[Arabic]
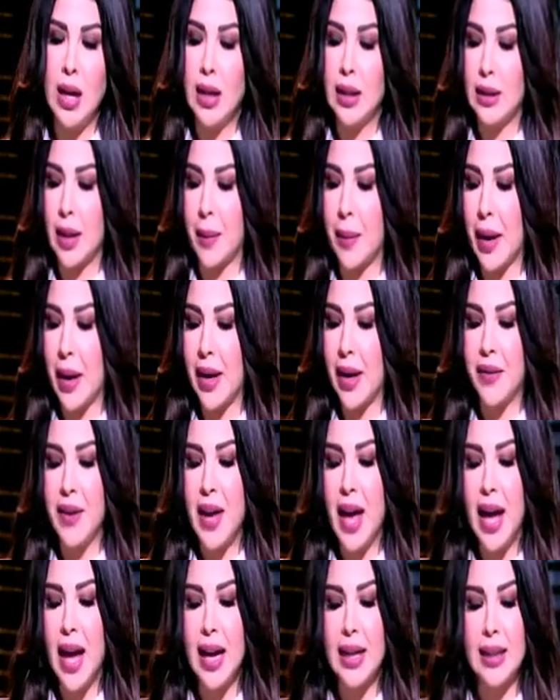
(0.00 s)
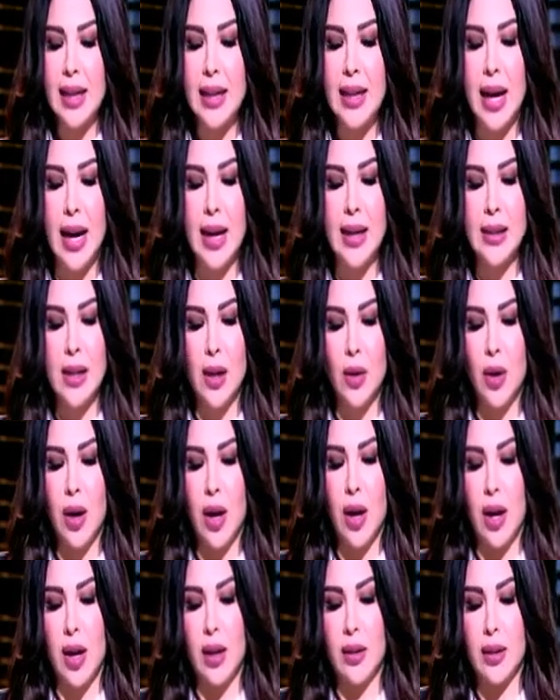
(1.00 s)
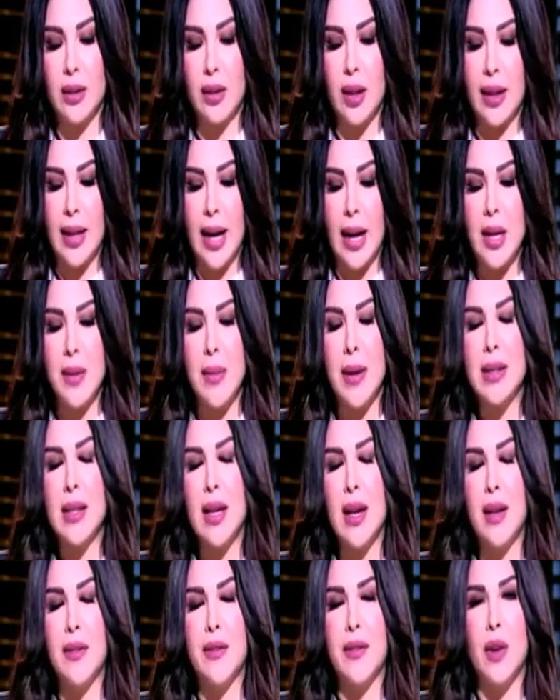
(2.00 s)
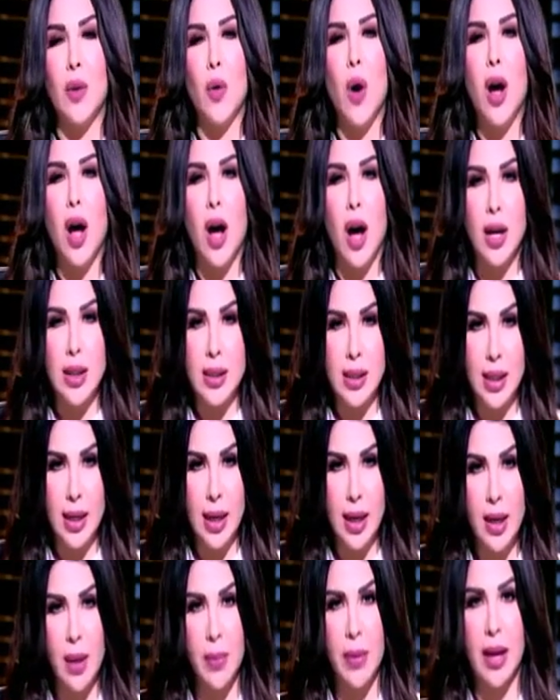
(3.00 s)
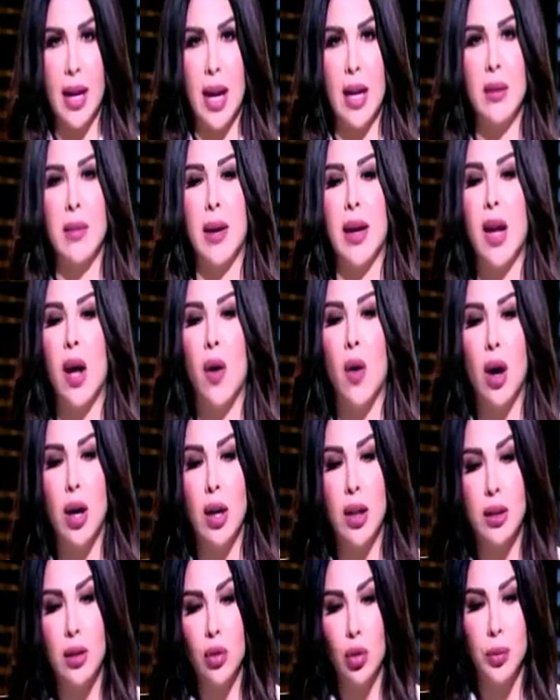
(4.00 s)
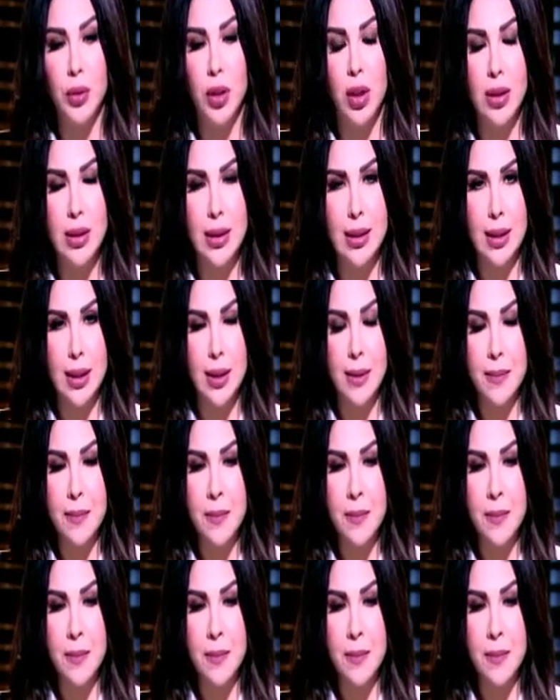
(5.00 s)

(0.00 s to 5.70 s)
طب أنا في حاجة تانية عايزة أقولها لحضرتك يعني مثلا في الواقعة دي اللي احنا بنتكلم عنها واقعة دمياط دي